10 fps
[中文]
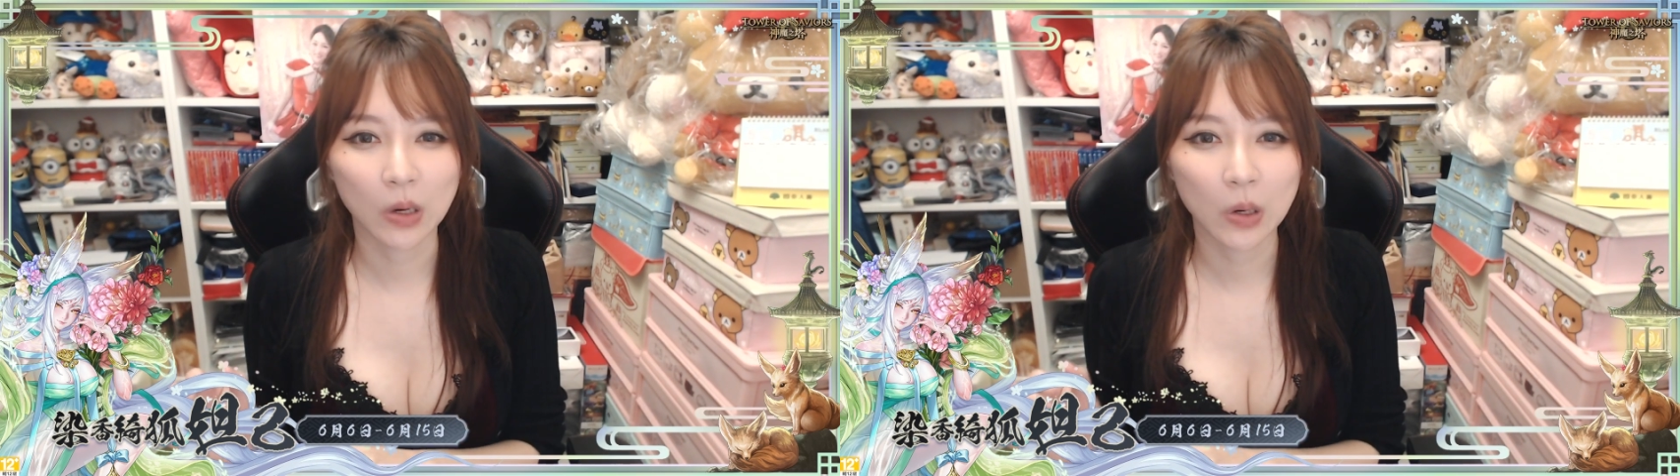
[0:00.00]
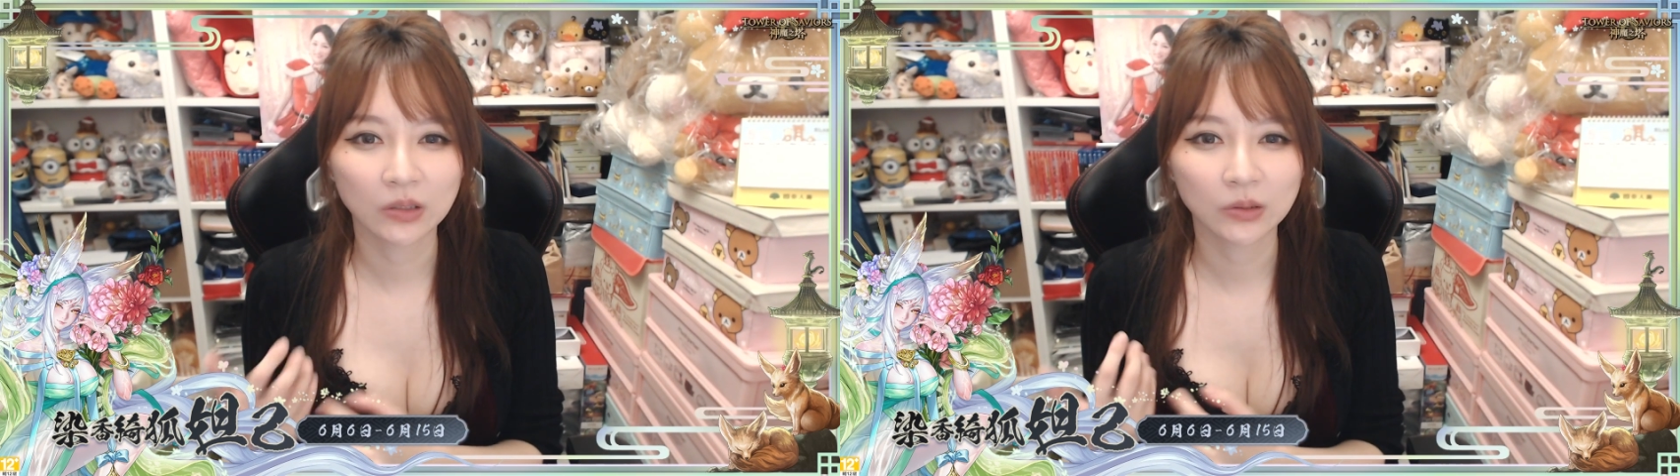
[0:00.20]

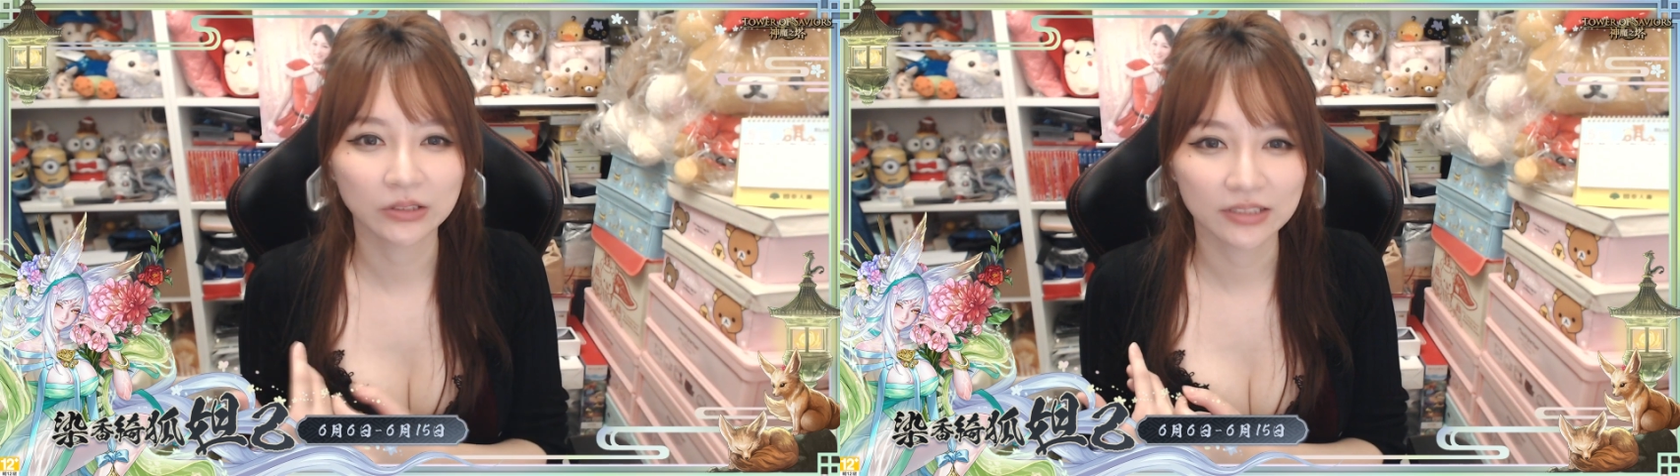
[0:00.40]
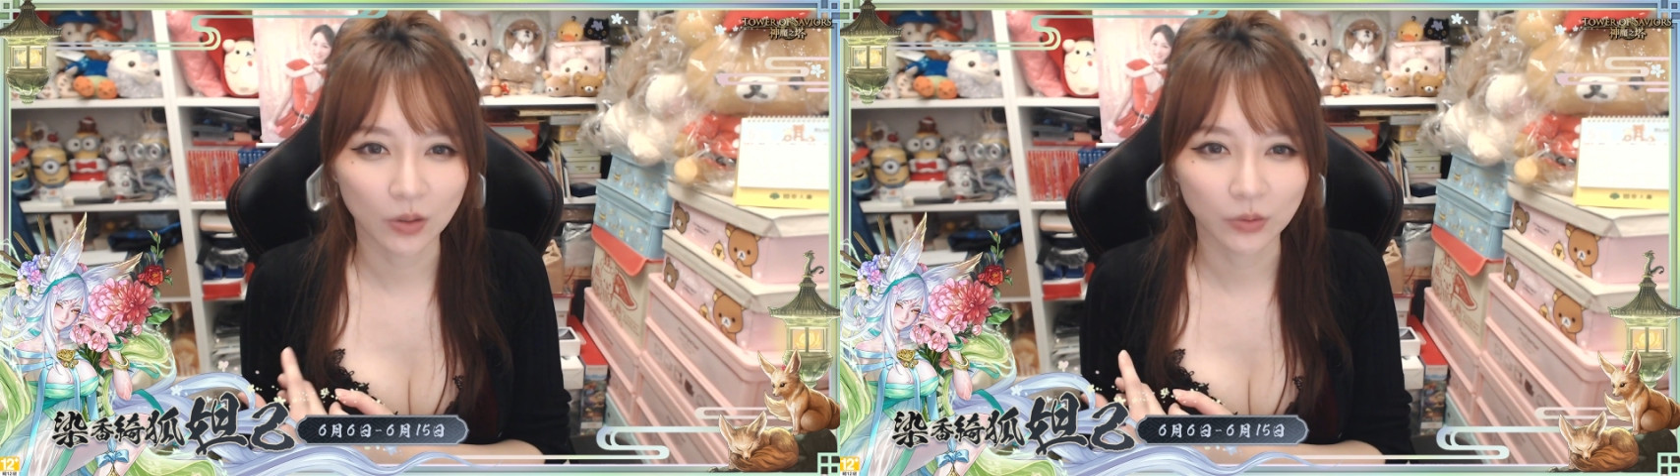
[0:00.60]
高傲
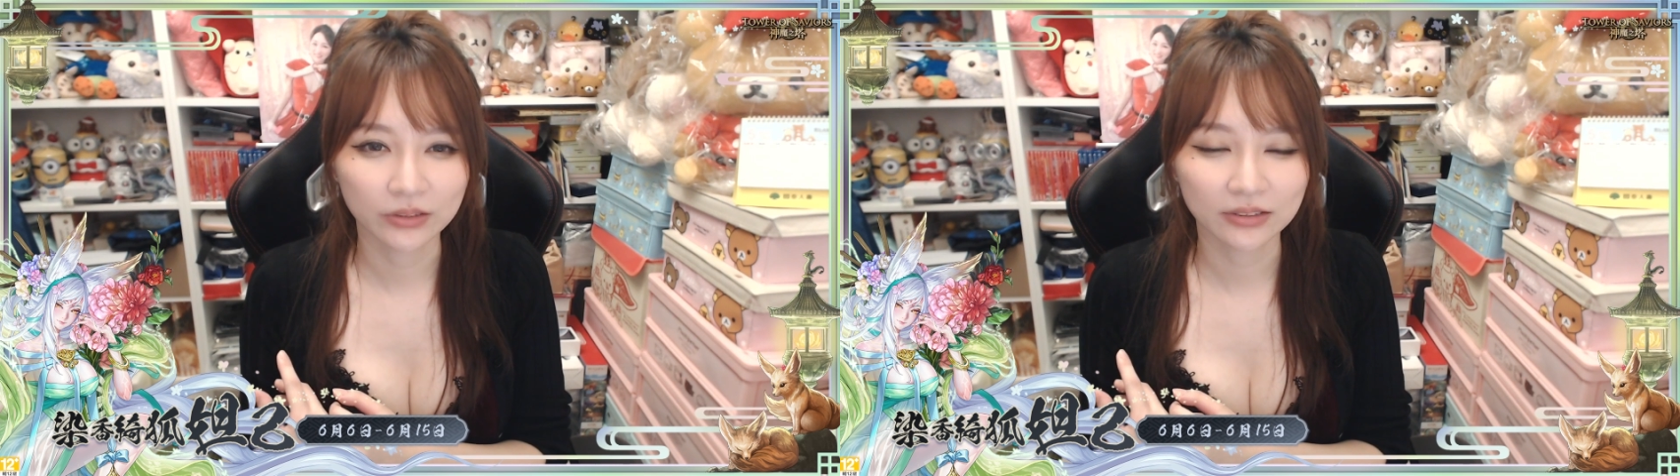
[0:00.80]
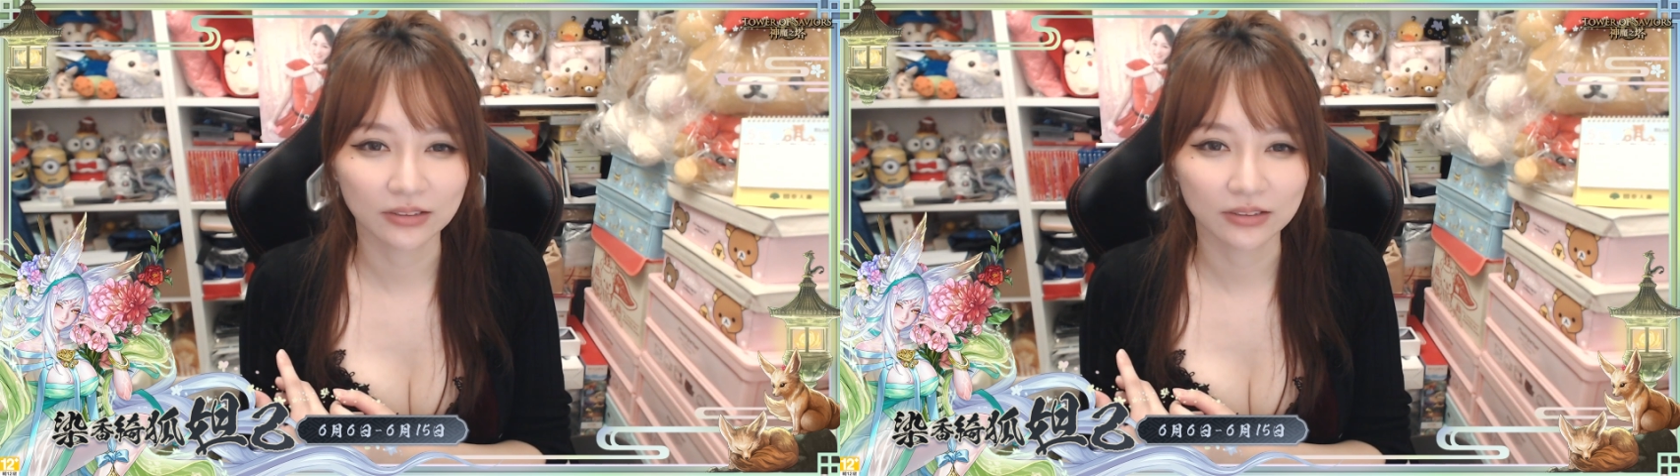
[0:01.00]
的角
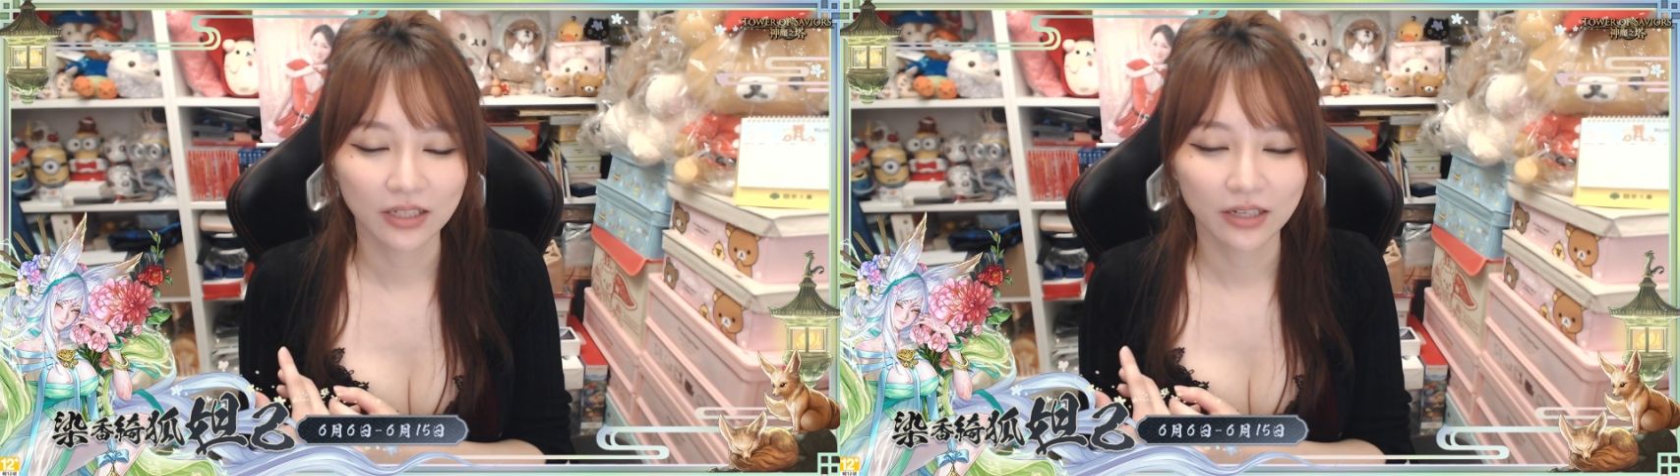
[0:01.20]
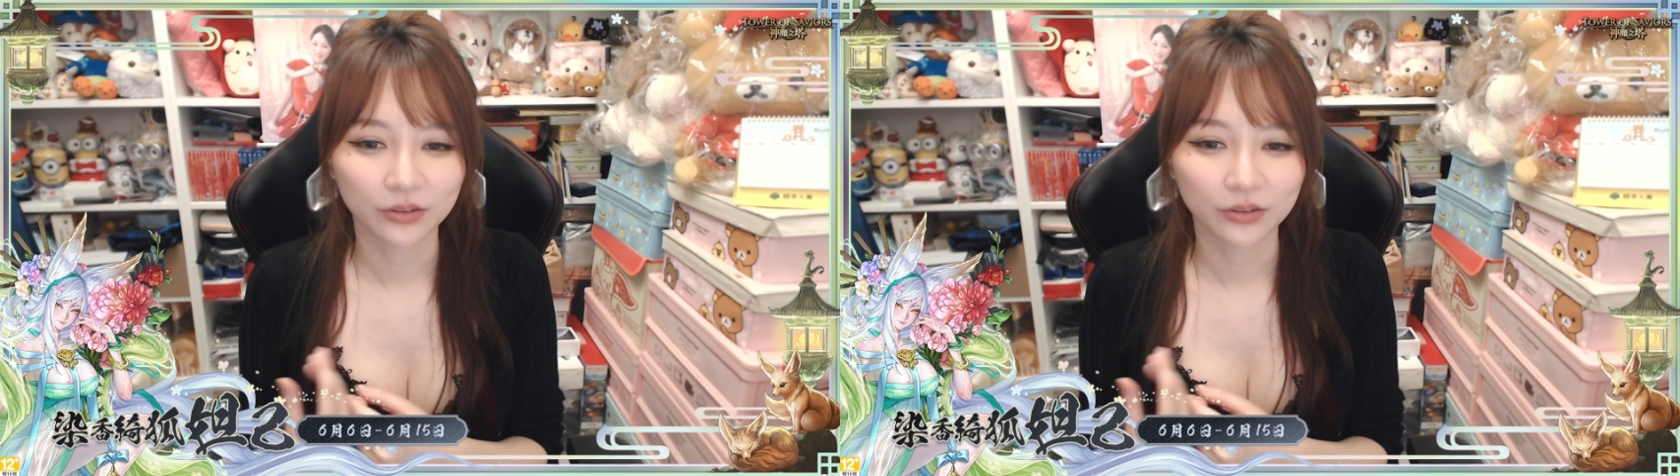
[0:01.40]
色，